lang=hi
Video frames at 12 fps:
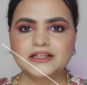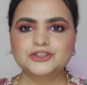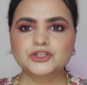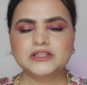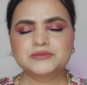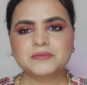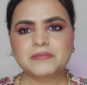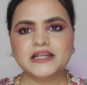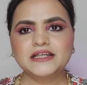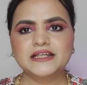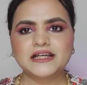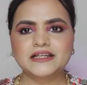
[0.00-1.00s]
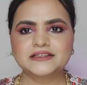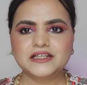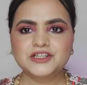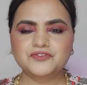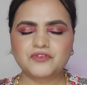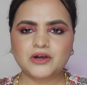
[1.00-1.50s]
सो सबसे पहले देख लेते
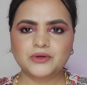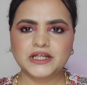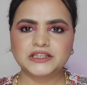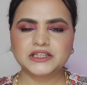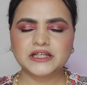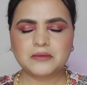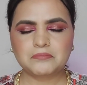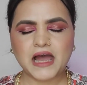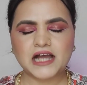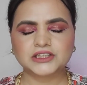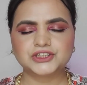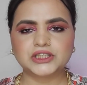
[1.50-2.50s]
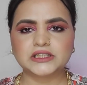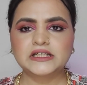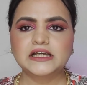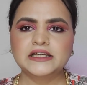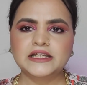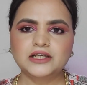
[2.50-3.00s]
हैं इस फाउंडेशन की पैकेजिंग
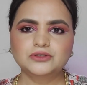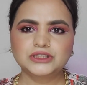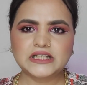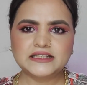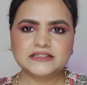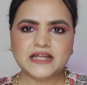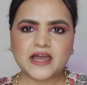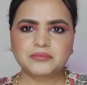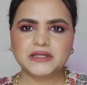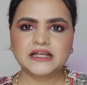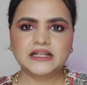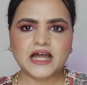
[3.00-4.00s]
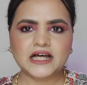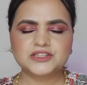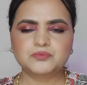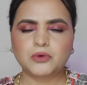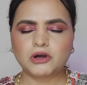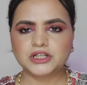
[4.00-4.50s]
ये कुछ इस टाइप की
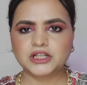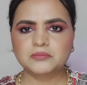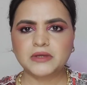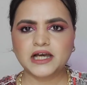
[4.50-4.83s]
ग्लास बॉटल में